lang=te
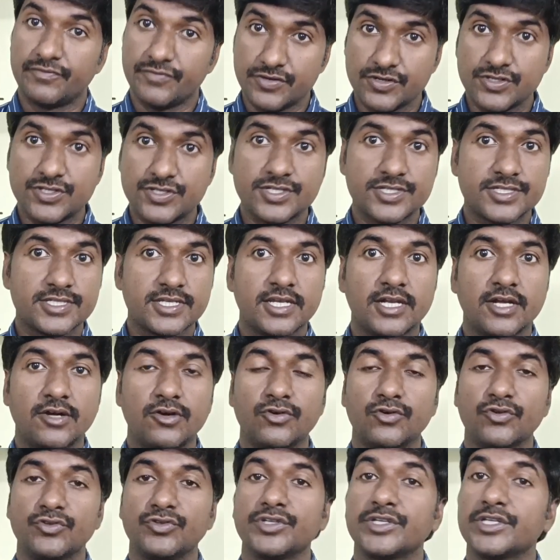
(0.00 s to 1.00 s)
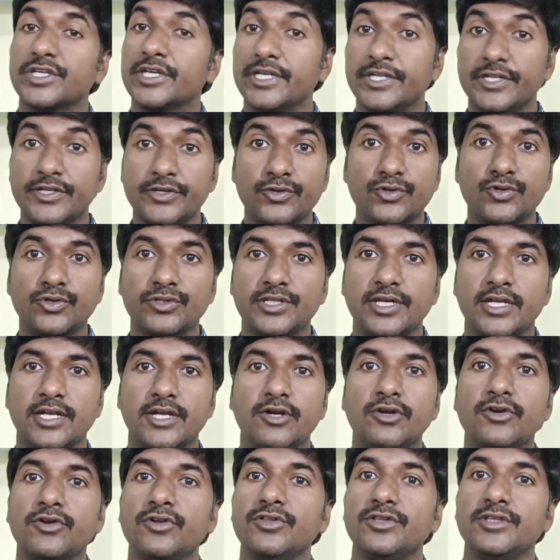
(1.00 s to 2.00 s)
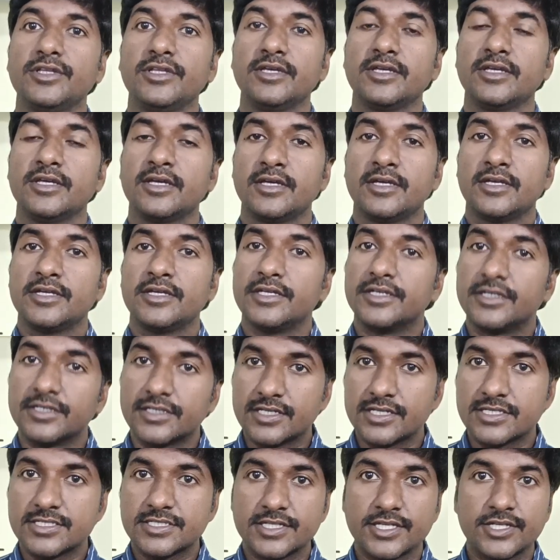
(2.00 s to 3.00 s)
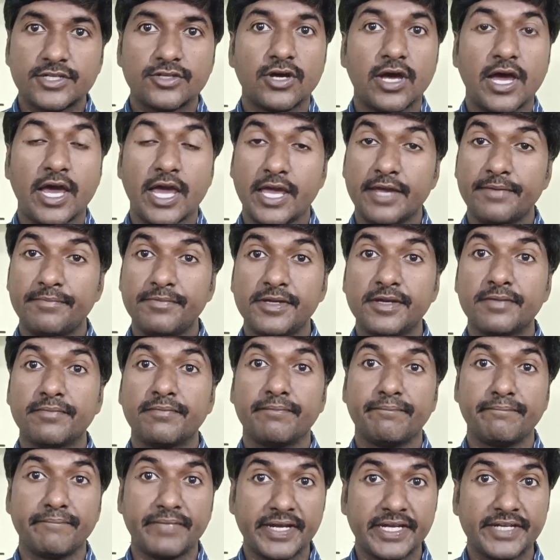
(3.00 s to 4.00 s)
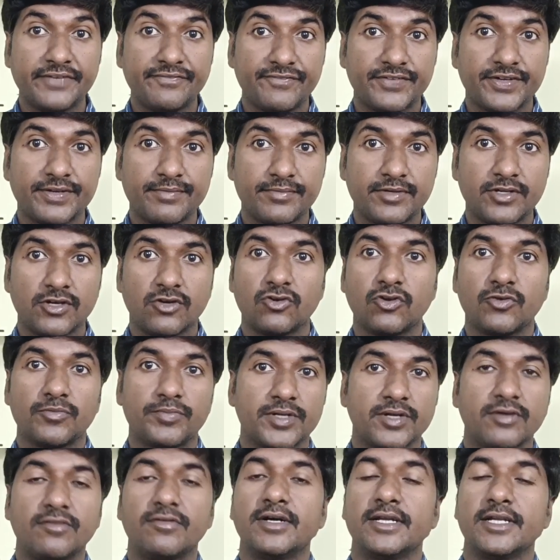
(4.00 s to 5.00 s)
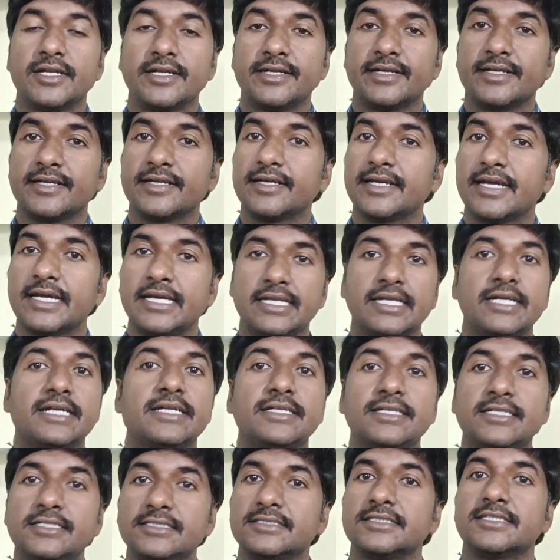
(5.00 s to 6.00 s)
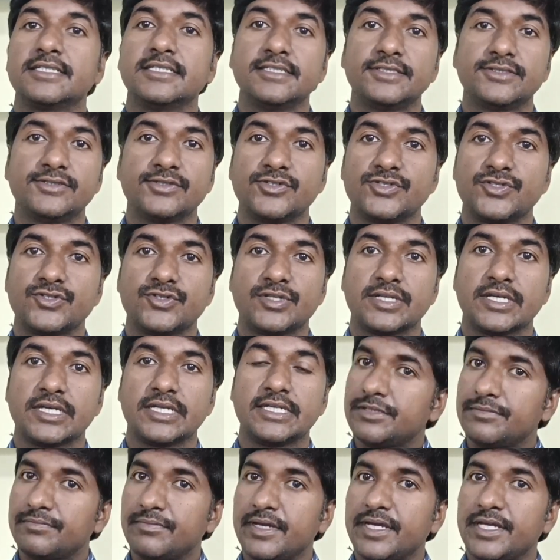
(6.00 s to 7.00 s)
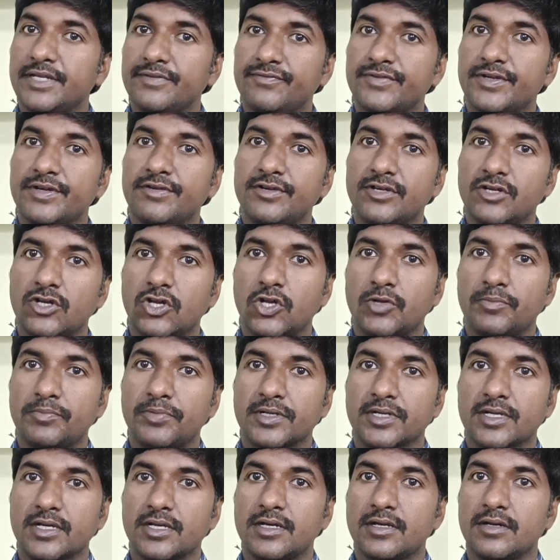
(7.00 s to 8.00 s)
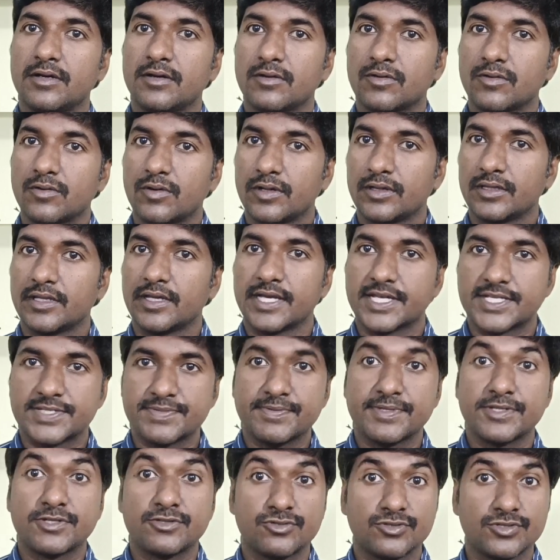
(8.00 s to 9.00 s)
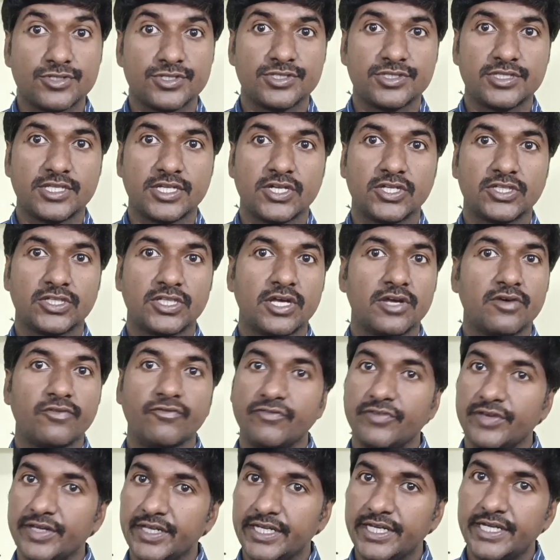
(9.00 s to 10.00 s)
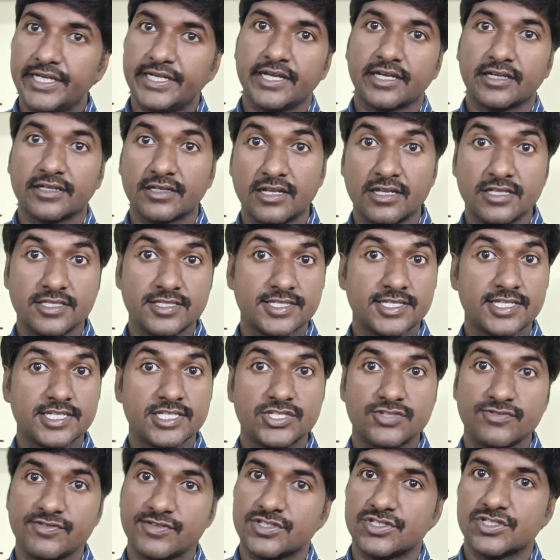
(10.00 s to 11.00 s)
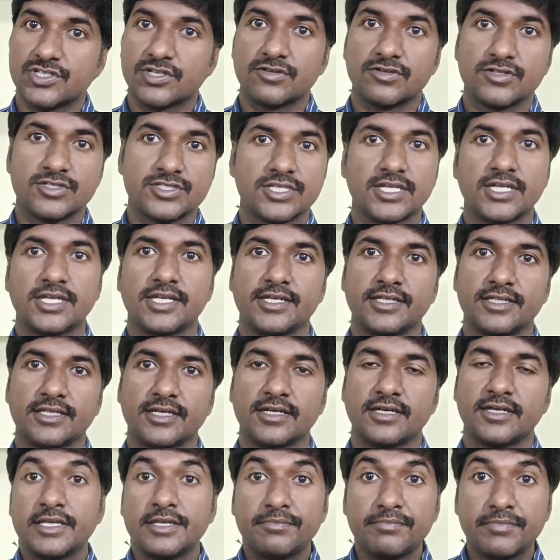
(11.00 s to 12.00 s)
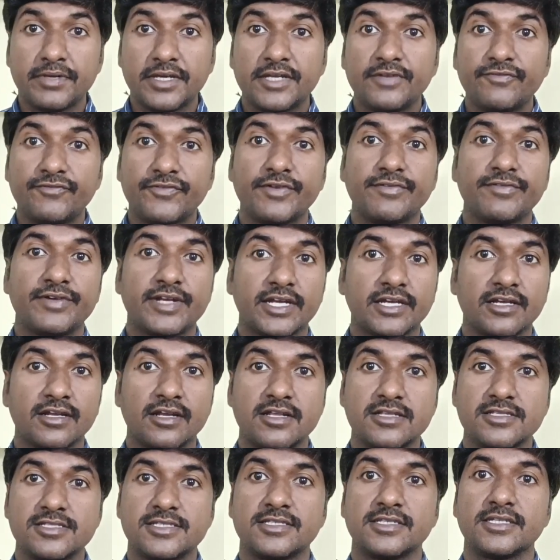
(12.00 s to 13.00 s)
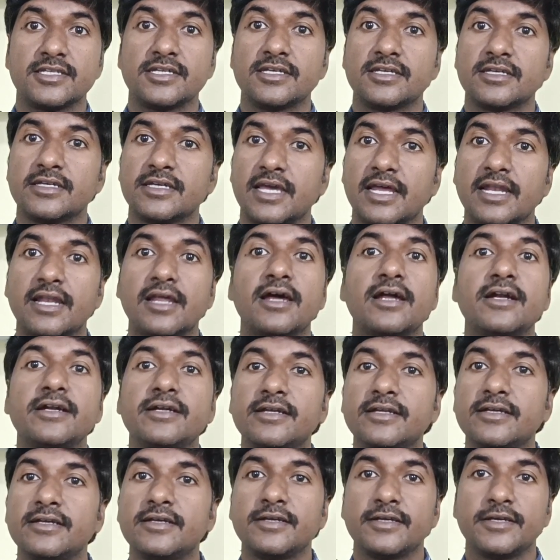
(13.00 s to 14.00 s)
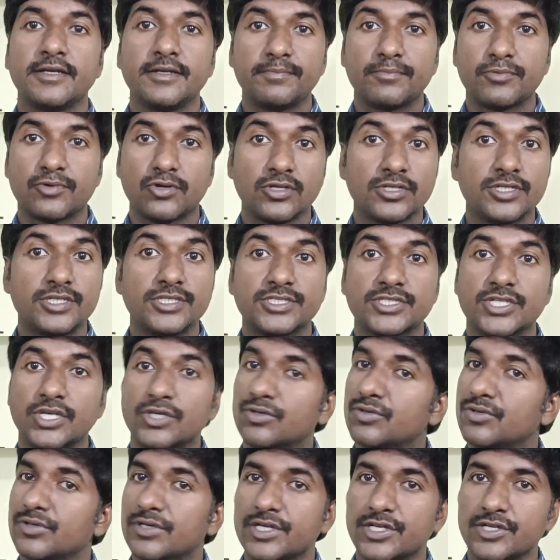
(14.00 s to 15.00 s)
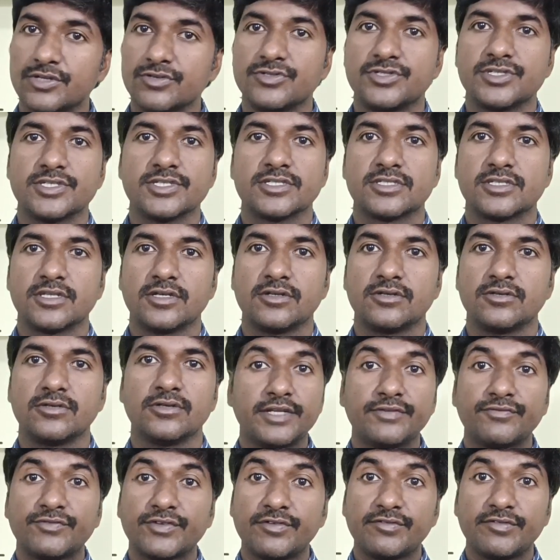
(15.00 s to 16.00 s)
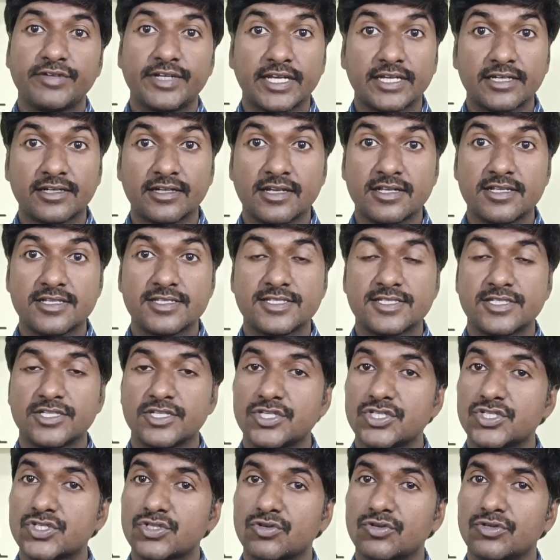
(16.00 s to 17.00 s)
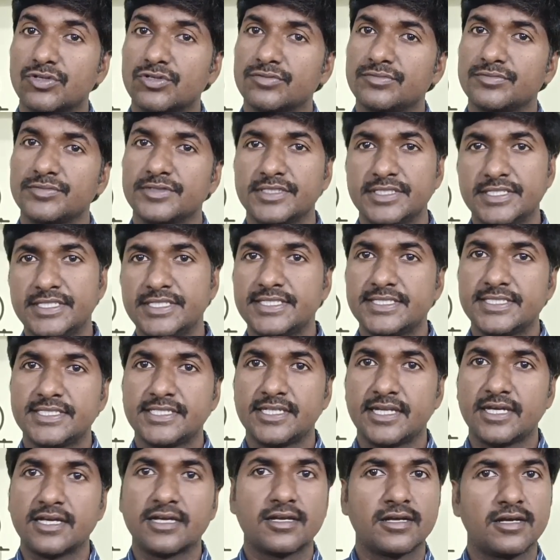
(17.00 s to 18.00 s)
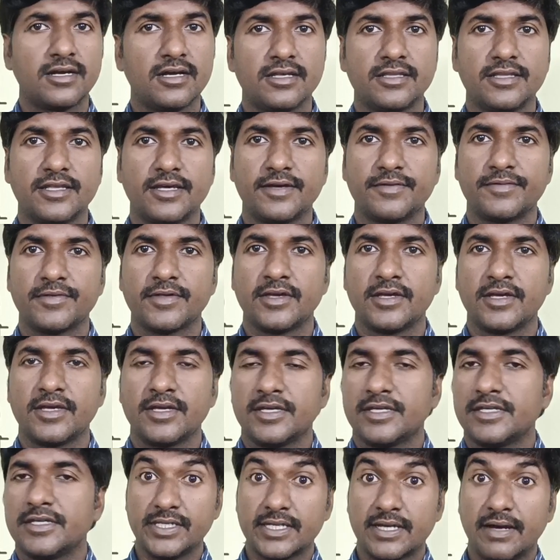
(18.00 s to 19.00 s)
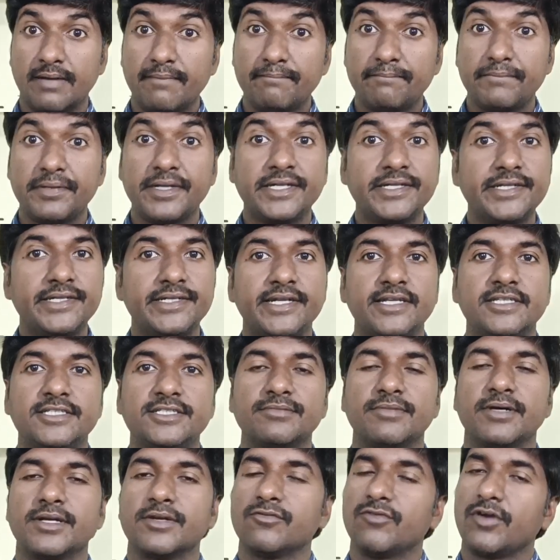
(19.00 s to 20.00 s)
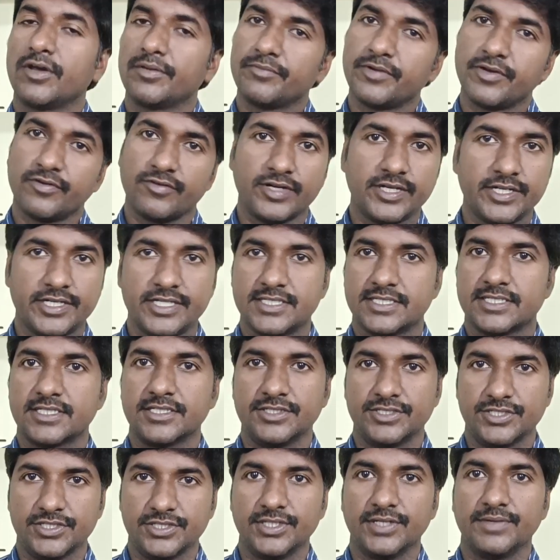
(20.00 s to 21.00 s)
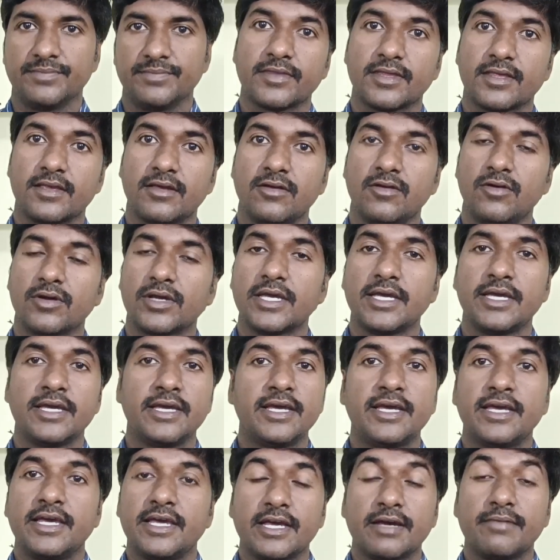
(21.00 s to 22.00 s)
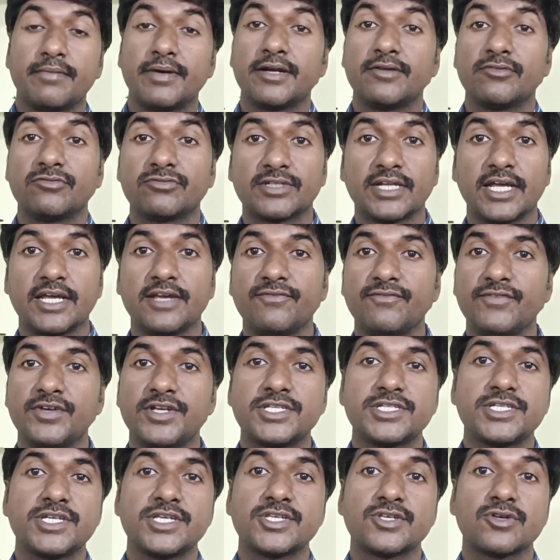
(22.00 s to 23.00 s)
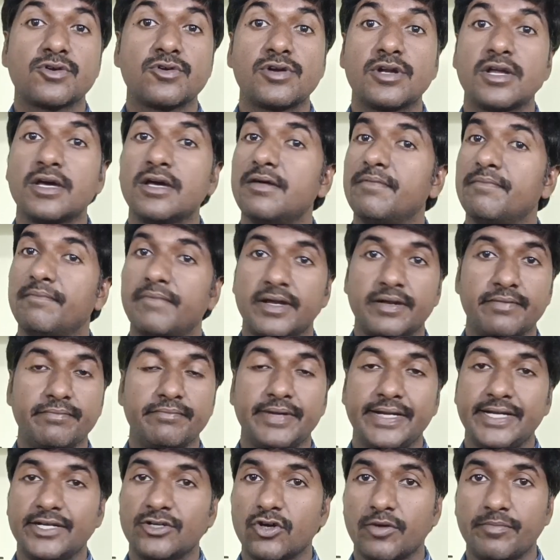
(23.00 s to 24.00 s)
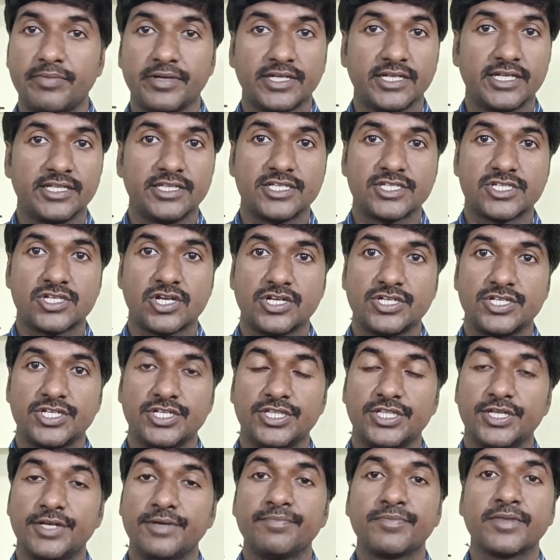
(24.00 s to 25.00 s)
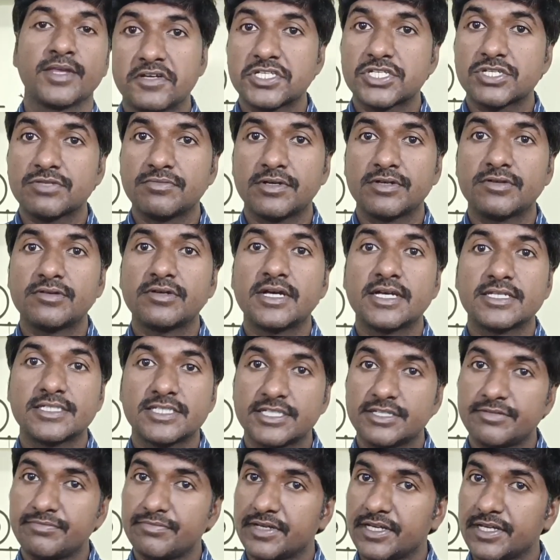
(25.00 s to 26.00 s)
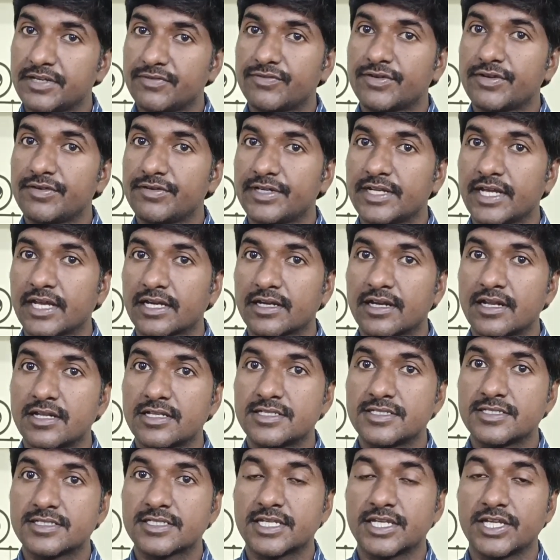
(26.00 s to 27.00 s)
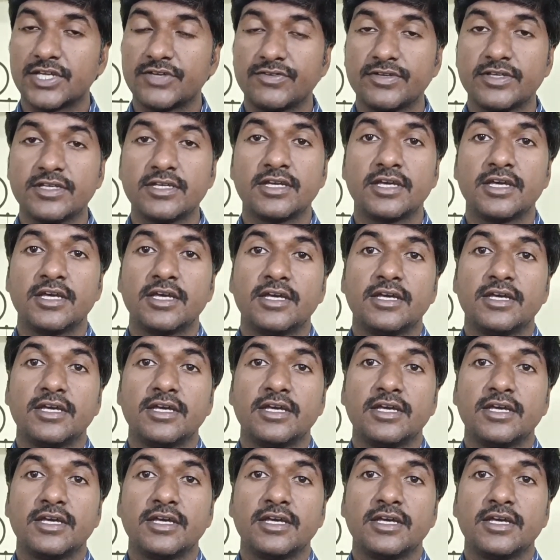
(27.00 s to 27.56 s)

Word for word: ఫీచర్స్ ఎలా ఉంటుంది కెరీర్ గ్రోత్ ఎలా ఉంటుంది ఇన్ కేస్ నేను ఐబిఎం మెయిన్ ఫ్రేమ్ డెవలపర్ అవ్వాలంటే ఎలాంటి స్కిల్స్ వచ్చి ఉండాలి మెయిన్ ఫ్రేమ్ డెవలపర్గా కొంత ఎక్స్పీరియన్స్ వచ్చిన తర్వాత వేరే టెక్నాలజీకి స్విచ్ అవ్వచ్చా లేదా ఈ మెయిన్ ఫ్రేమ్ టెక్నాలజీని ఎలాంటి ప్రాజెక్ట్స్కి ఎక్కువగా యూజ్ చేస్తారు మెయిన్ ఫ్రేమ్ టెక్నాలజీస్ నేర్చుకోవడం ఈజీనా కాదా ఈ కంప్లీట్ డీటెయిల్స్ మనం వన్ బై వన్ డిస్కస్ చేద్దాం ఓకే ఇక మనం టైం వేస్ట్ చేసకుండా మనం మెయిన్ టాపిక్ని అయితే స్టార్ట్ చేద్దాం ఫస్ట్ మనం అసలు ఈ మెయిన్ ఫ్రేమ్ టెక్నాలజీస్ అనేవి